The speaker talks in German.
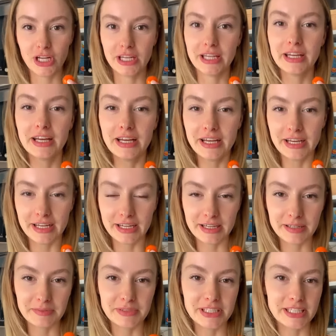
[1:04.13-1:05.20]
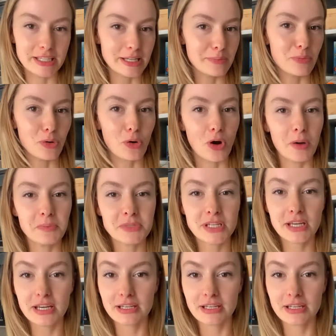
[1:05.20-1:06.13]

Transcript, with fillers: Jelly, ähm, die ihr dann bekommt.